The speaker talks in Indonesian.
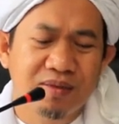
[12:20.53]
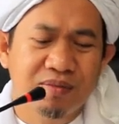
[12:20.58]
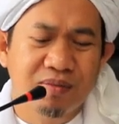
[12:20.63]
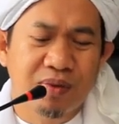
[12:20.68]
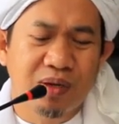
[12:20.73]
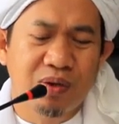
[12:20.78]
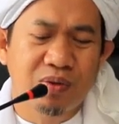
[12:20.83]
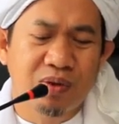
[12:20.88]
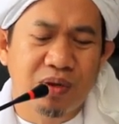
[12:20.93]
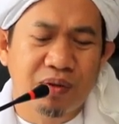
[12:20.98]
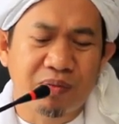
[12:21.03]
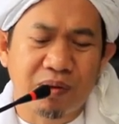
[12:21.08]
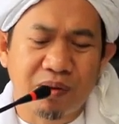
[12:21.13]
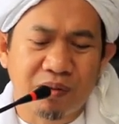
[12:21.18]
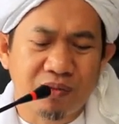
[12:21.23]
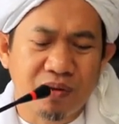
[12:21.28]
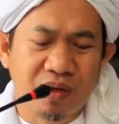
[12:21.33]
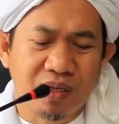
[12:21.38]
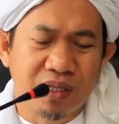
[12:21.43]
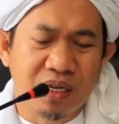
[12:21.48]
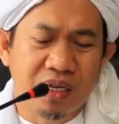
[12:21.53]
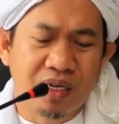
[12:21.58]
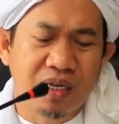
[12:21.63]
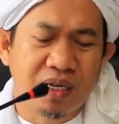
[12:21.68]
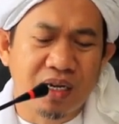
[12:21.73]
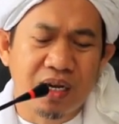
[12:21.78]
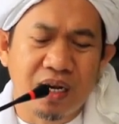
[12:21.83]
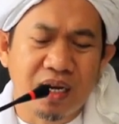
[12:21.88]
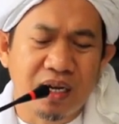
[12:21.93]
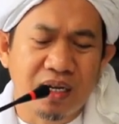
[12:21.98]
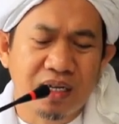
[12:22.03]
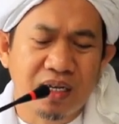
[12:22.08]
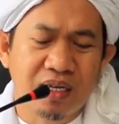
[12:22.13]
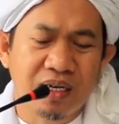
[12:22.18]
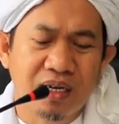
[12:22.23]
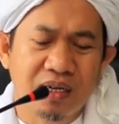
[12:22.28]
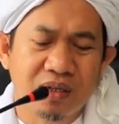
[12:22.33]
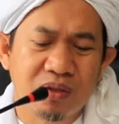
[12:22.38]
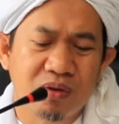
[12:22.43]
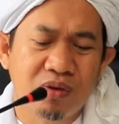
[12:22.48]
bahwa perbuatannya nggak ada
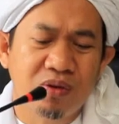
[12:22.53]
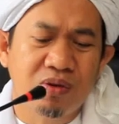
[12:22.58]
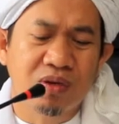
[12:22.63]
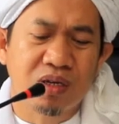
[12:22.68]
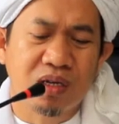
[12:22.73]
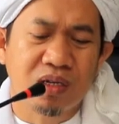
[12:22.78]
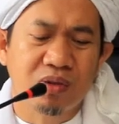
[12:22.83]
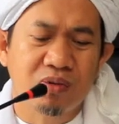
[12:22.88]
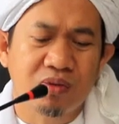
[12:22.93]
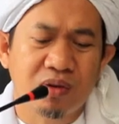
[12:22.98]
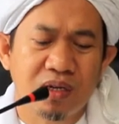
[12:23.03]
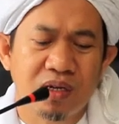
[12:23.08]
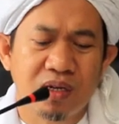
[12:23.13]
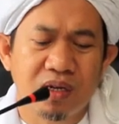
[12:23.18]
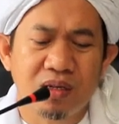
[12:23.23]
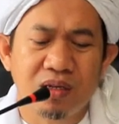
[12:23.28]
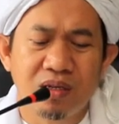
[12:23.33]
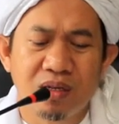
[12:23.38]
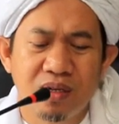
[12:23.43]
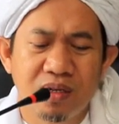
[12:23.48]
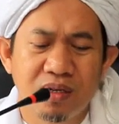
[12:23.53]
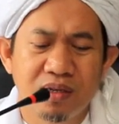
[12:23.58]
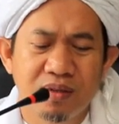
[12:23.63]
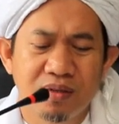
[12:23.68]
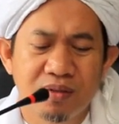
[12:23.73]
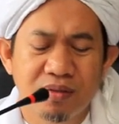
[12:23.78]
yang tolong kecuali Allah,